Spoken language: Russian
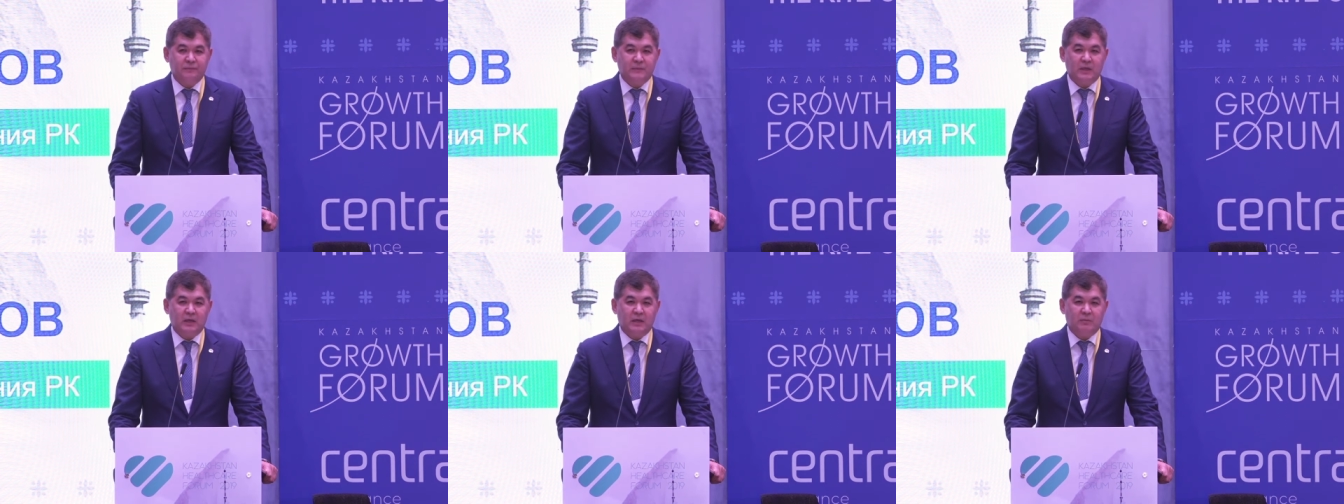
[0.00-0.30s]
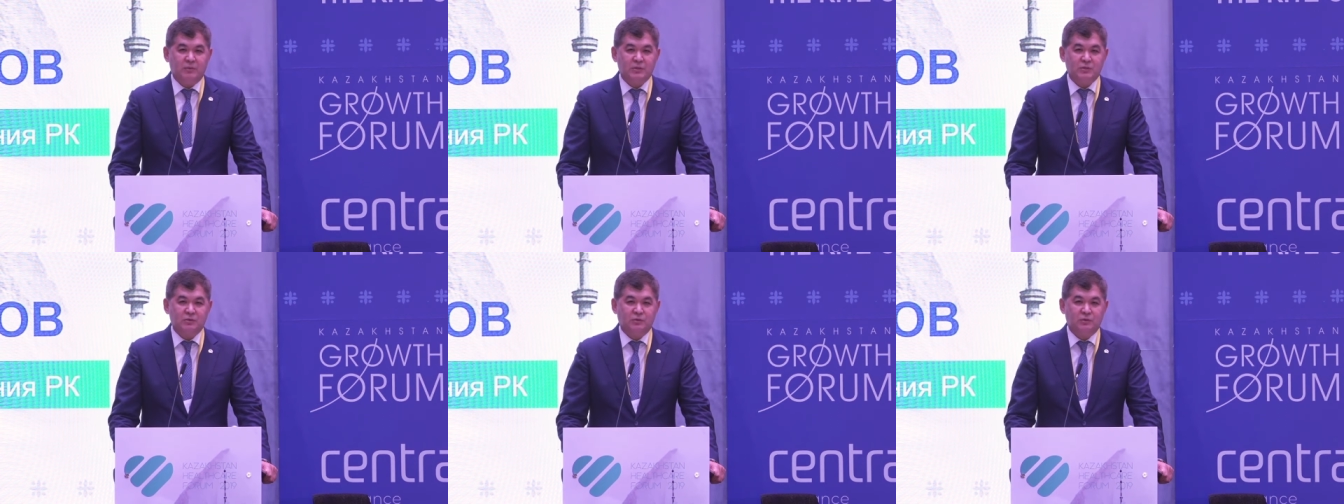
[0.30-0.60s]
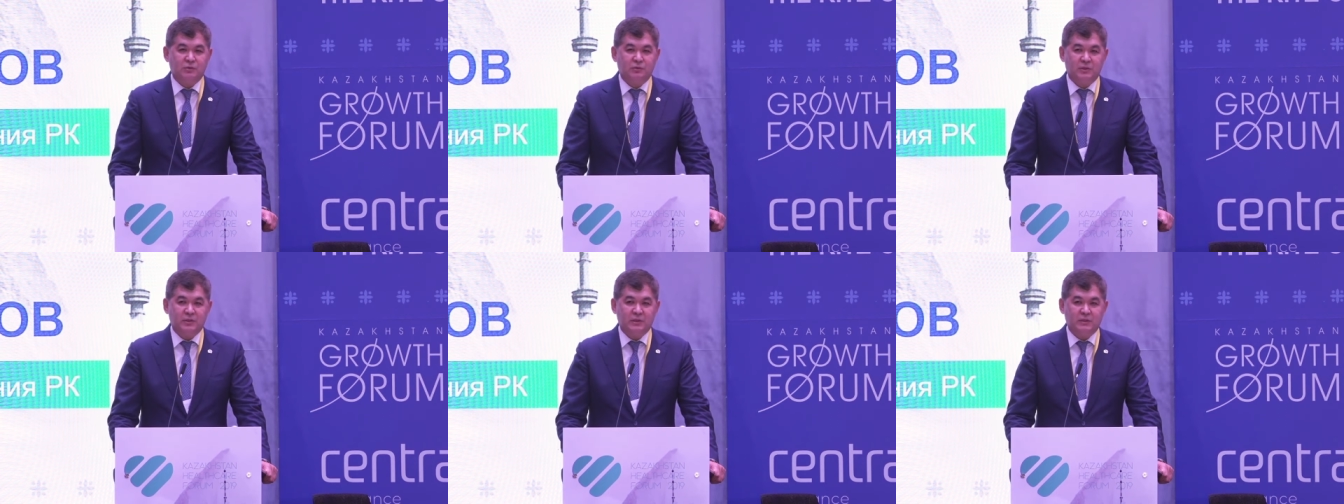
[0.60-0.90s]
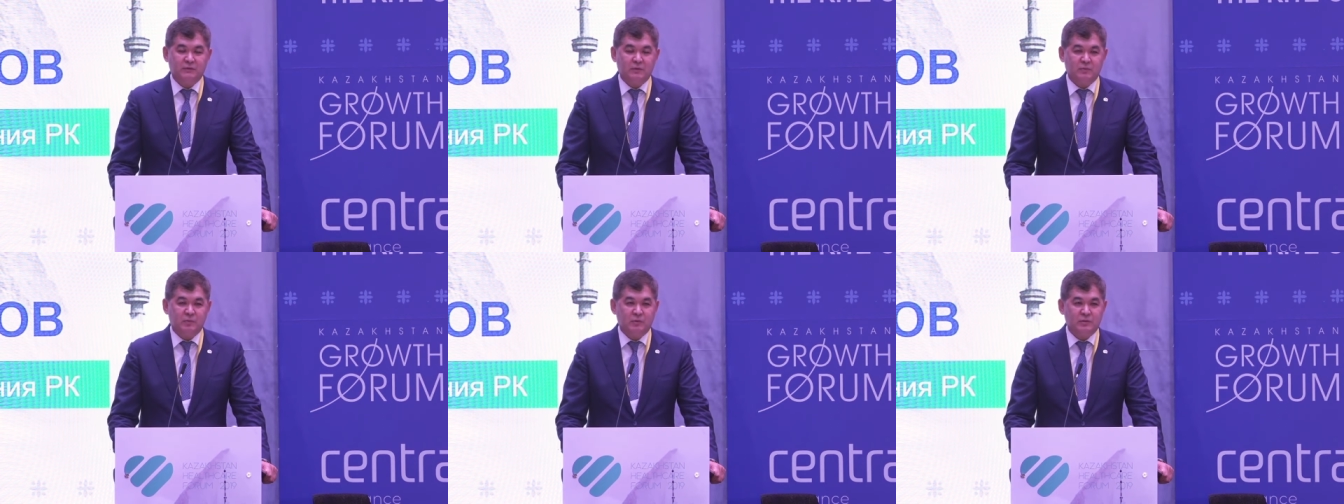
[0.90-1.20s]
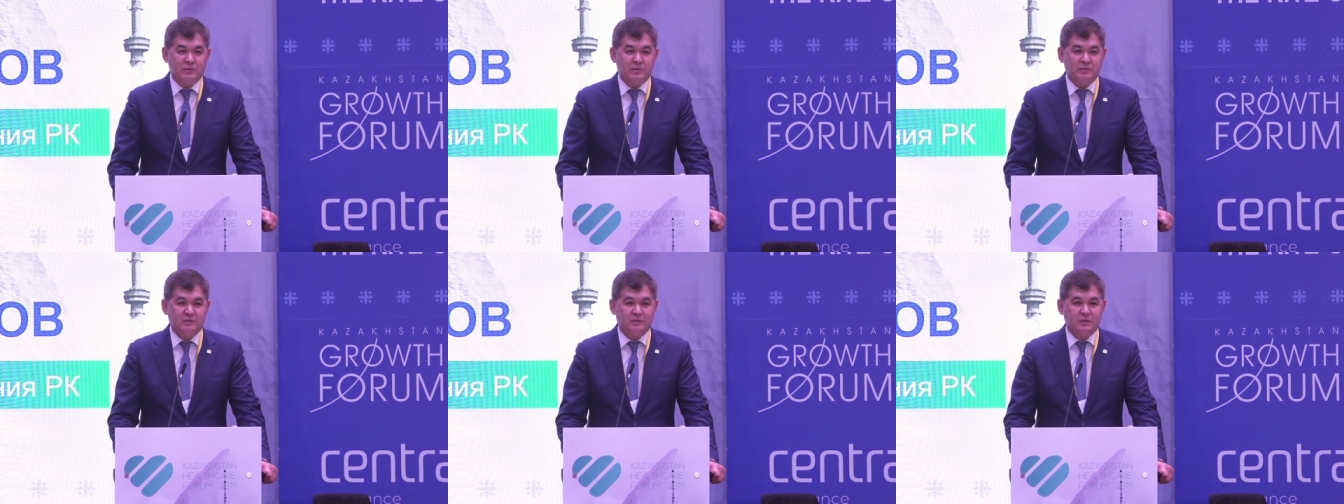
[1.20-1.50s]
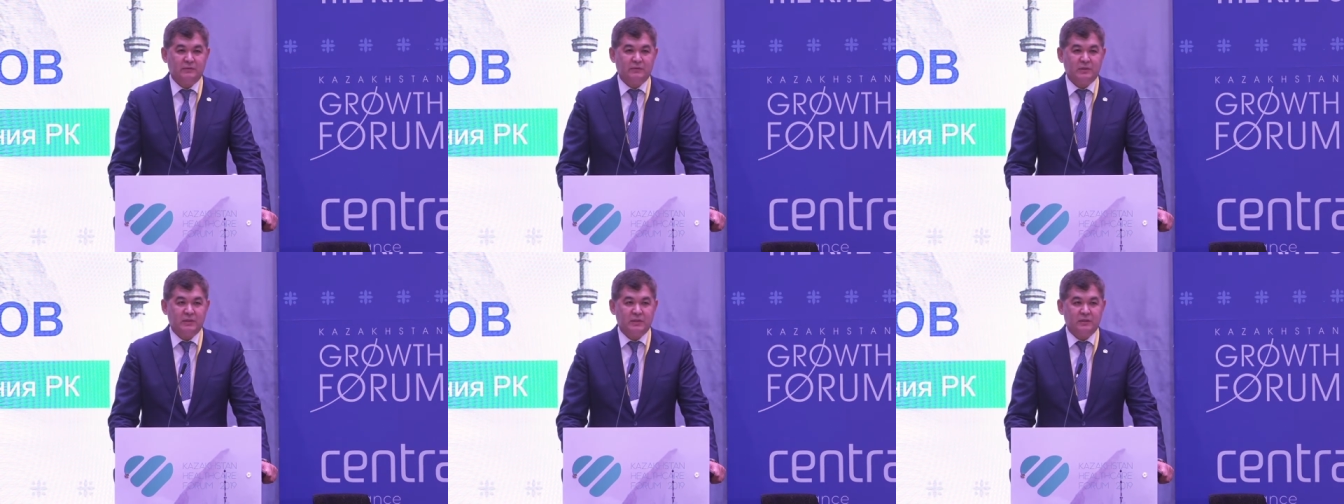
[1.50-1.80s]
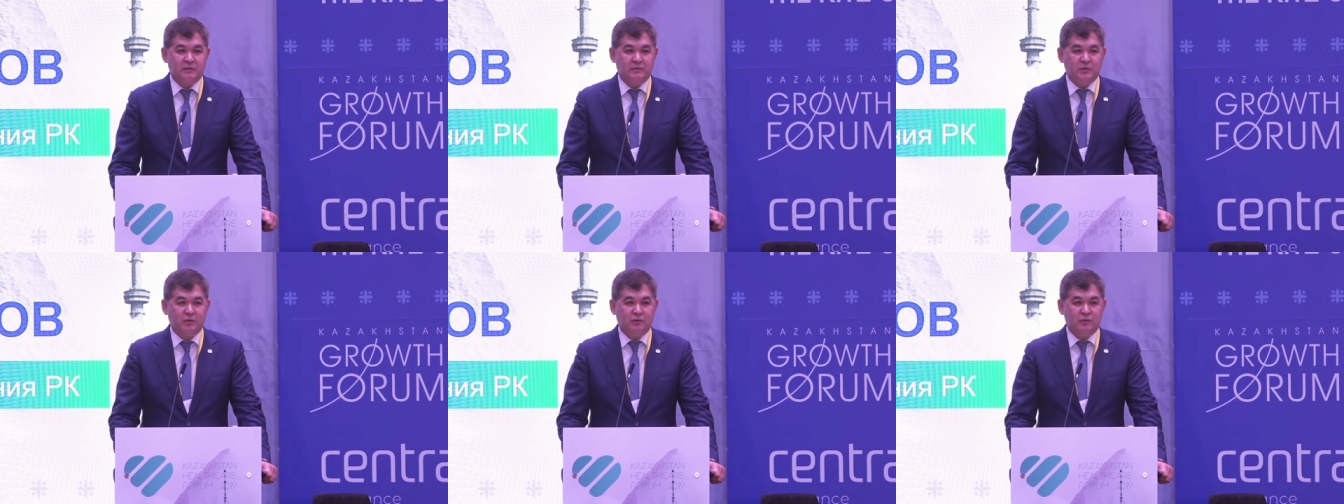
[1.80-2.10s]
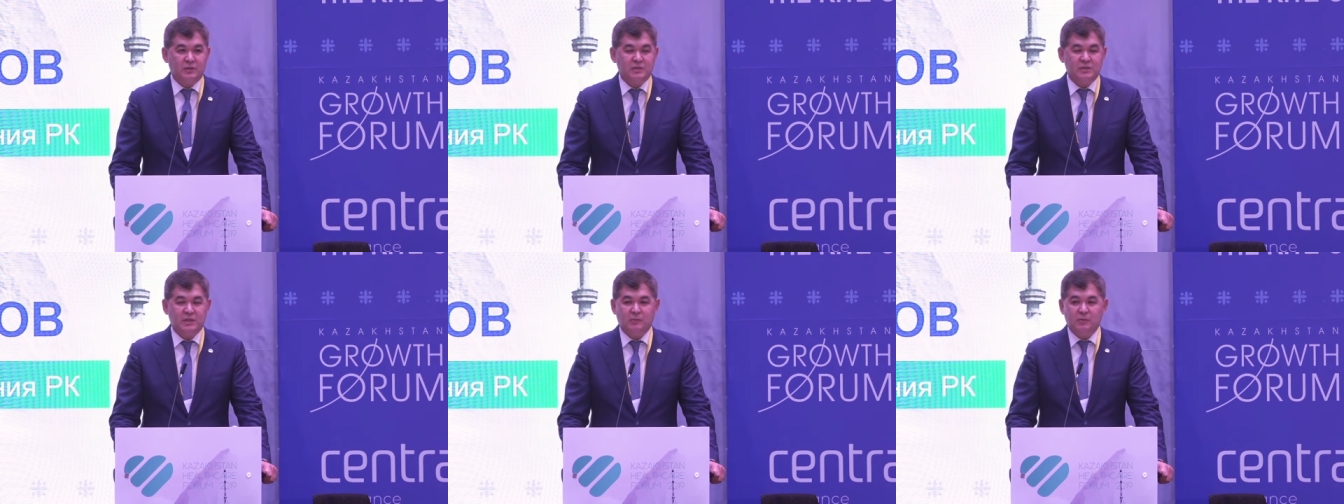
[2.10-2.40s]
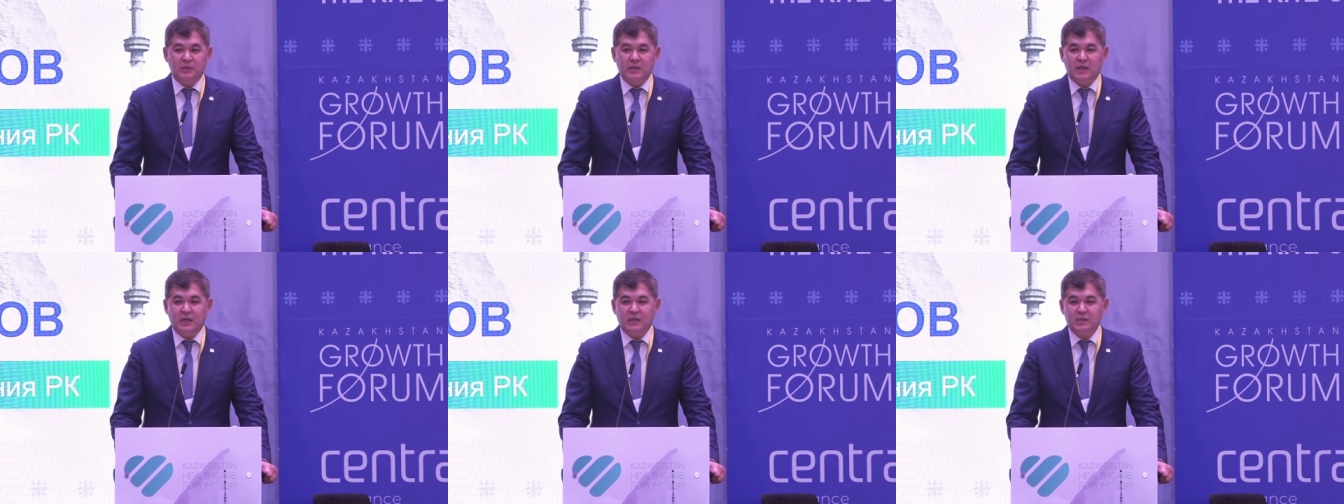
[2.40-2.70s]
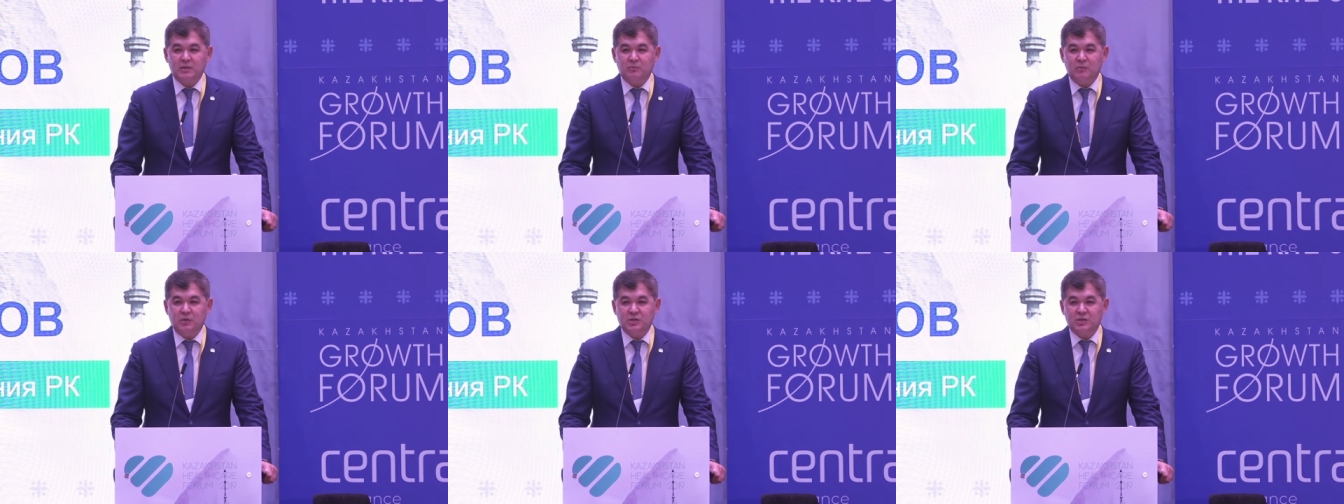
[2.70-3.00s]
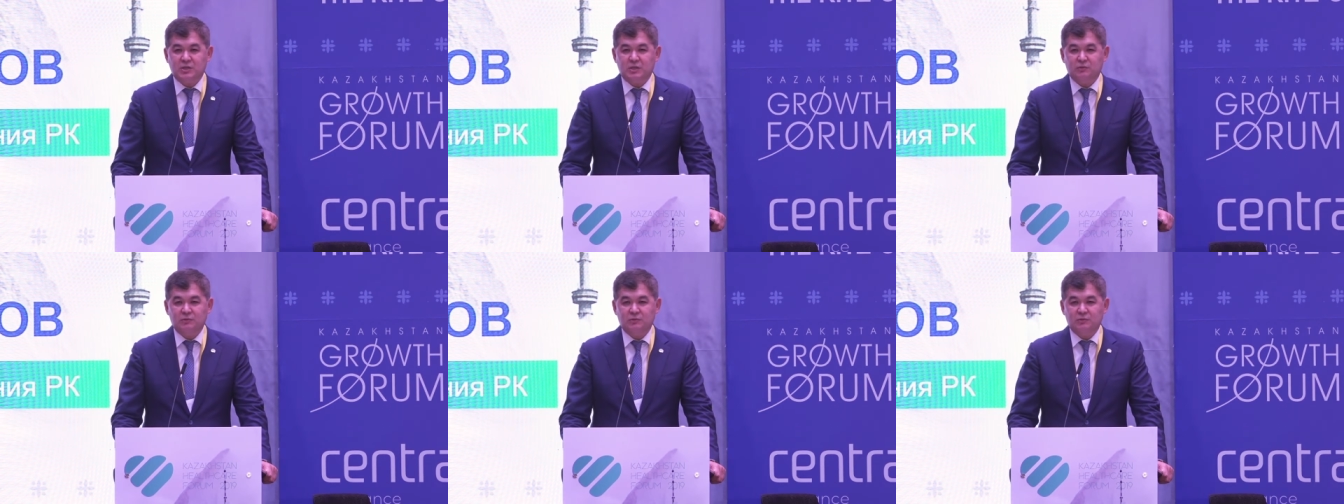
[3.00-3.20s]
а, поскольку это вопрос, наверное, в какой-то степени академический,